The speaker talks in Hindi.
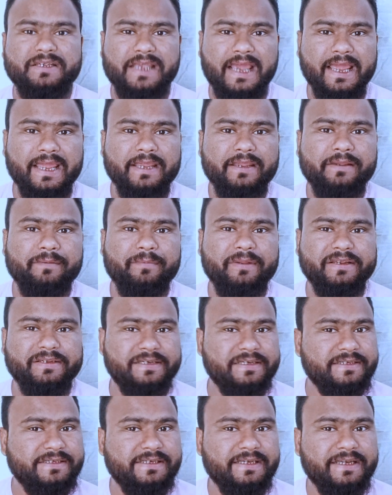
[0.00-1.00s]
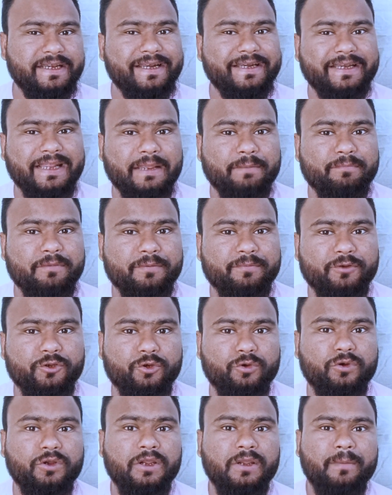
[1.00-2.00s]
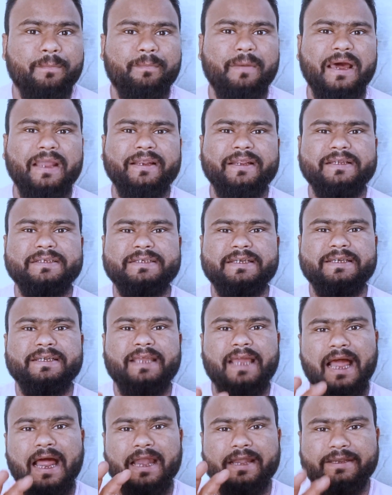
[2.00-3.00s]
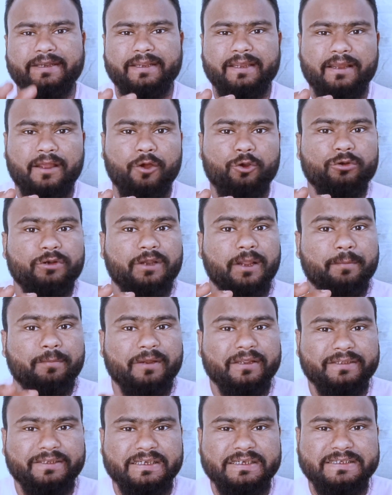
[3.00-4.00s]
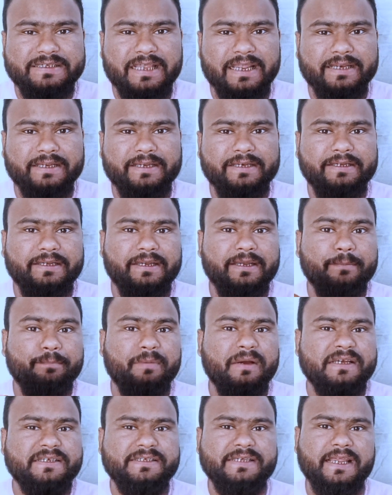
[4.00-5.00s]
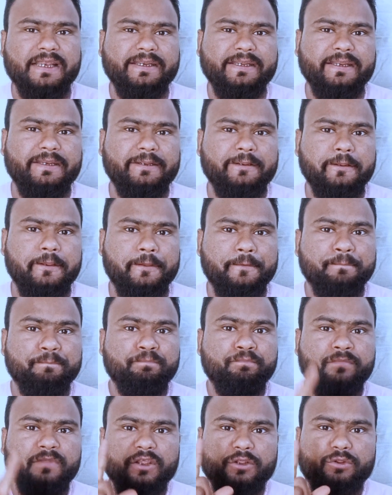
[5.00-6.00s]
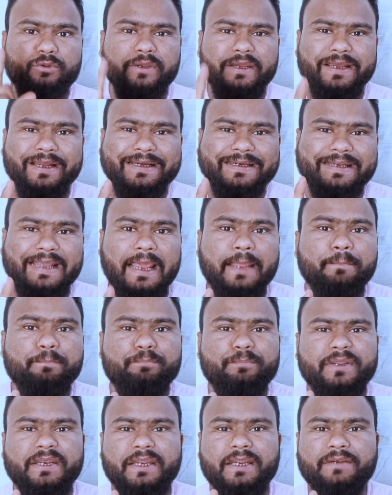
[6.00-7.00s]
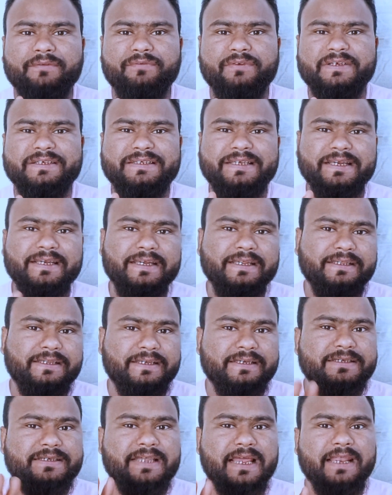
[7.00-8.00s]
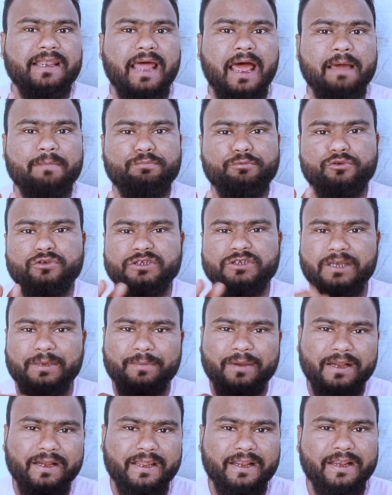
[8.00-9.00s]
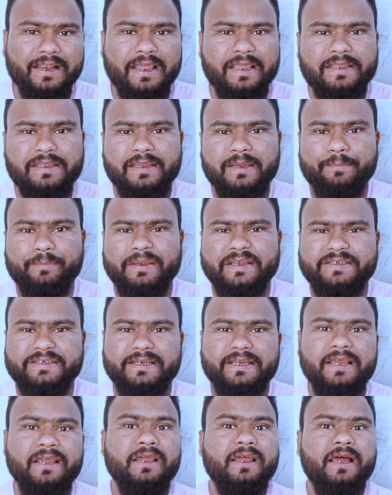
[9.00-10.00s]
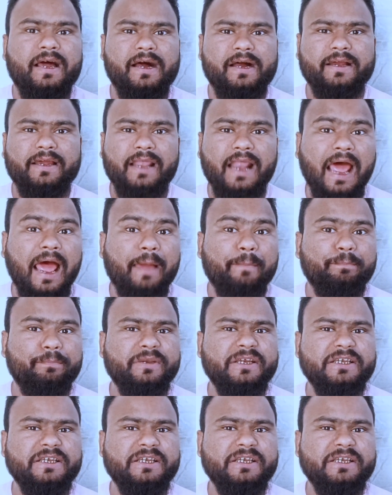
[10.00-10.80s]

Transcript: चाहे इमरजेंसी के टाइम में भी हो मान कर चलिए आरडी अकाउंट आपका तीन साल के लिए है पाँच साल के लिए है तो एक टाइम पीरियड फिक्स है कि तीन साल आपको जमा करना ही है पैसे अगर आप